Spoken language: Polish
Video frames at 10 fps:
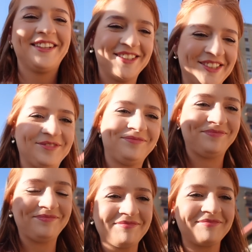Znaczy,
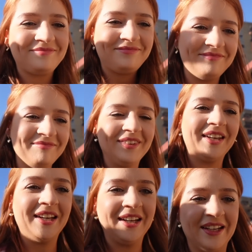tam była
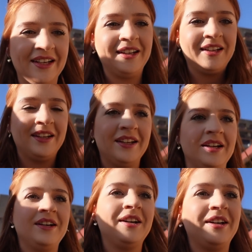informacja, że niby
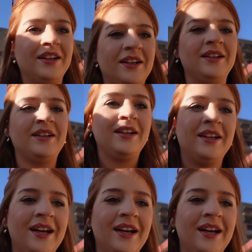można kupić online.